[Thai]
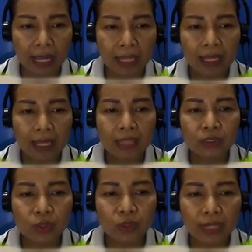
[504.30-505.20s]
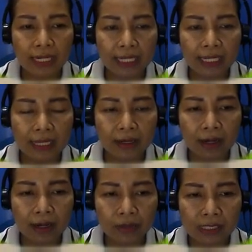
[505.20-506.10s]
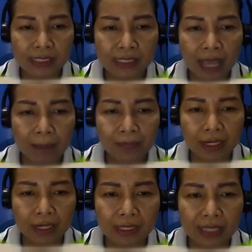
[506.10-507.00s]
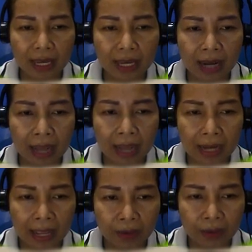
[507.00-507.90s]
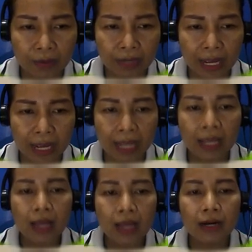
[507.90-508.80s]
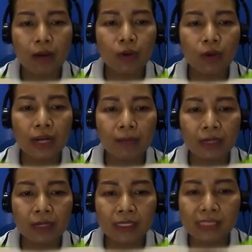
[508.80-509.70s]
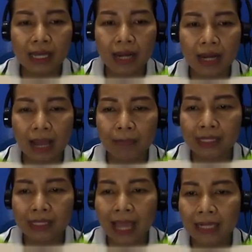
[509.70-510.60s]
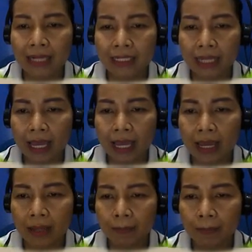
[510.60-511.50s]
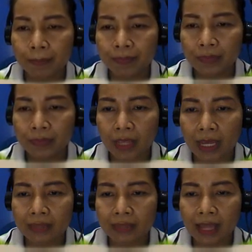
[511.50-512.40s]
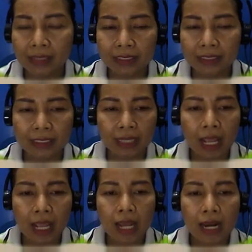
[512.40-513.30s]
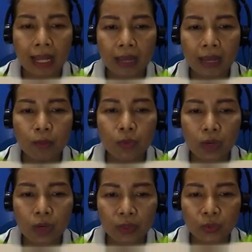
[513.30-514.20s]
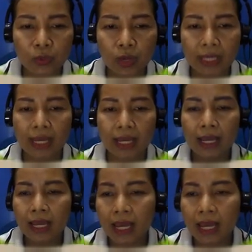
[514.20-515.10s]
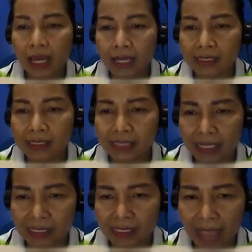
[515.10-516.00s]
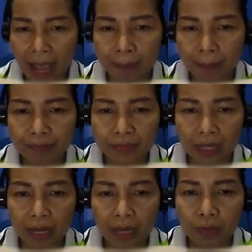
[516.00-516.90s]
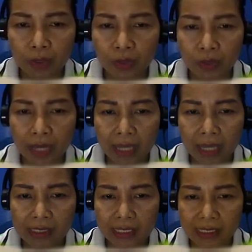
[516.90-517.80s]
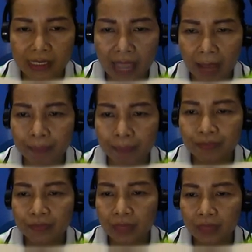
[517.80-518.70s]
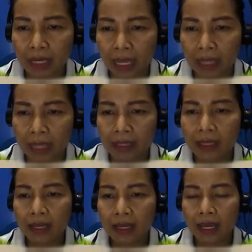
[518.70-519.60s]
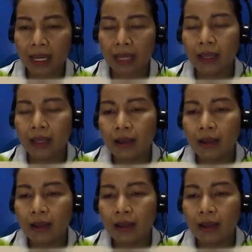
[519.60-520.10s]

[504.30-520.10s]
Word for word: นะคะ โจทย์อันนี้เราจะทราบคริสต์ศักราชแล้วนะคะ เราก็นำคริสต์ศักราชมาตั้งเลยค่ะ นะคะ ตั้งขึ้น แล้วบวกด้วย5 4 3นะคะบวกด้วย 5 4 3นะคะอ่า